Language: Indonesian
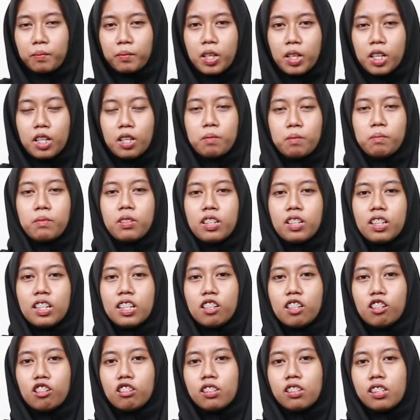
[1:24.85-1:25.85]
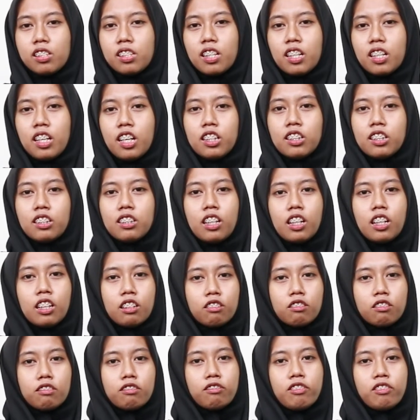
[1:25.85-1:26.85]
Alhamdulillah kalau
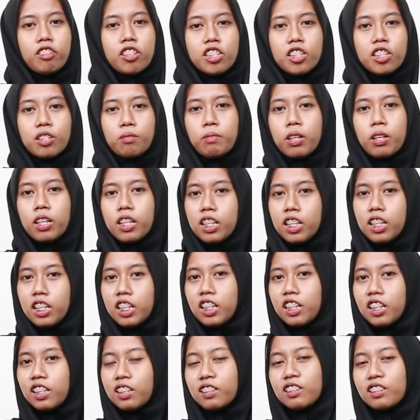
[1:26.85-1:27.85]
kesehatan fisik bayinya.